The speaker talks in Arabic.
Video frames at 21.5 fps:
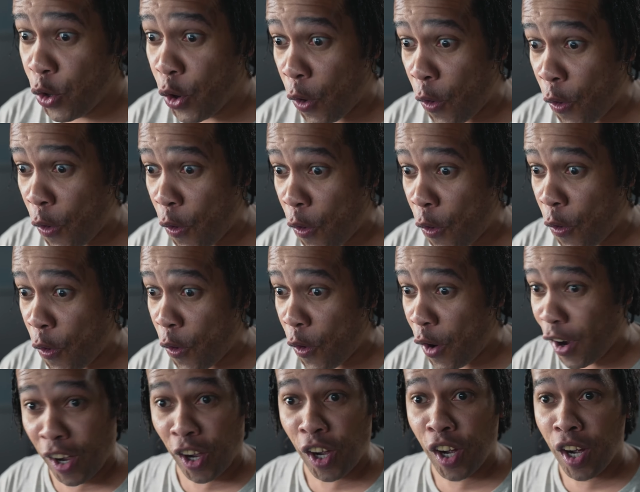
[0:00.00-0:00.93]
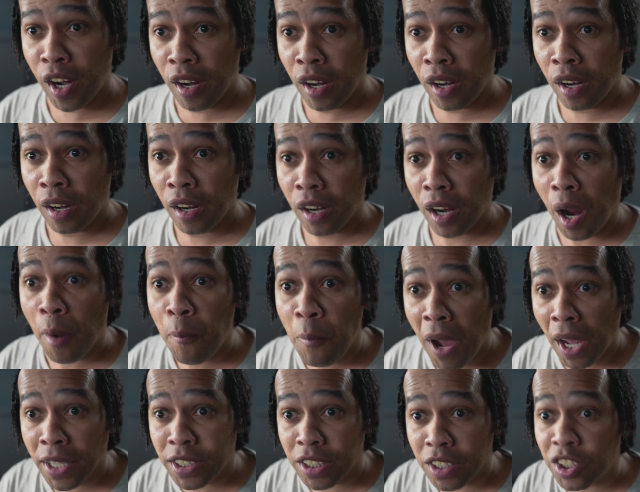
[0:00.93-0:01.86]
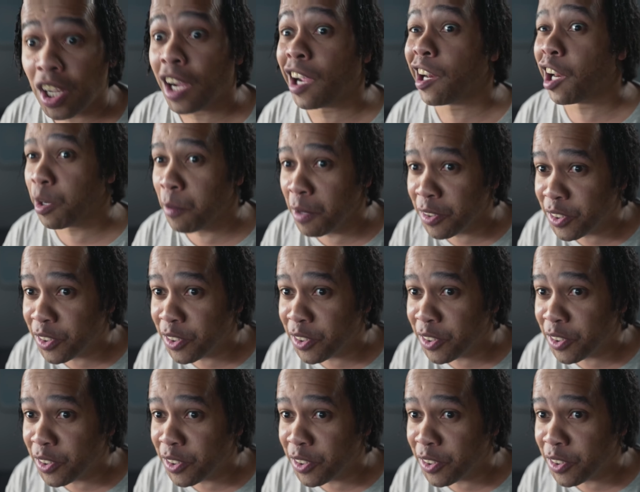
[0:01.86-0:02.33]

يوي كم ماشي شكلك